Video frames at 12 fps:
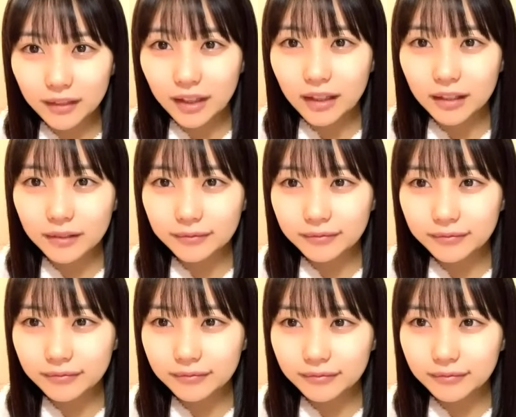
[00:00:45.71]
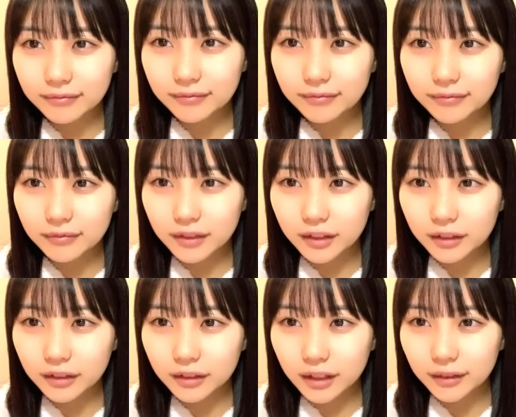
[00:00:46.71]
はいってこ
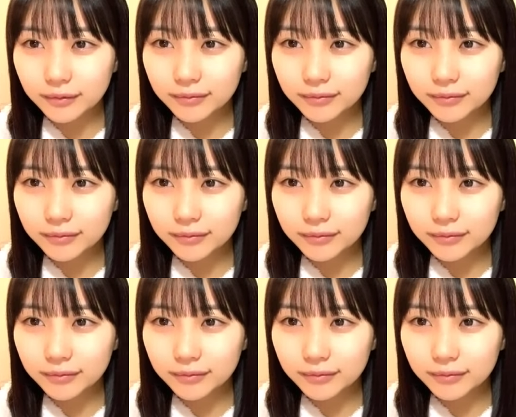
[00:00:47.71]
とで